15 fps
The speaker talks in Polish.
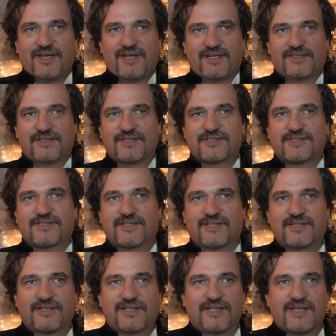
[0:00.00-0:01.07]
E, to jest
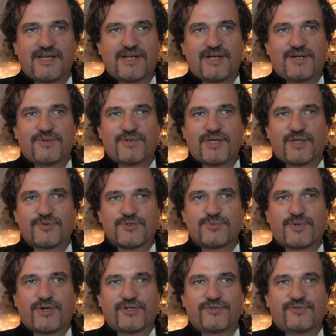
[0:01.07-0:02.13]
generał
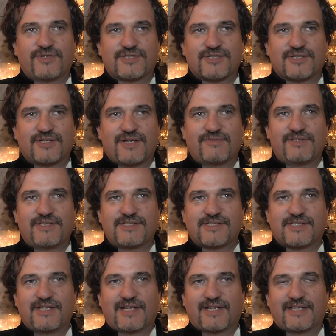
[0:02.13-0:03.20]
Janusz
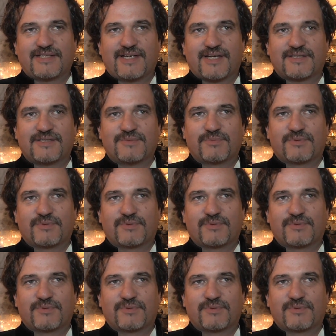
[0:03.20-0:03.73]
Brochwicz-Lewiński, legendarny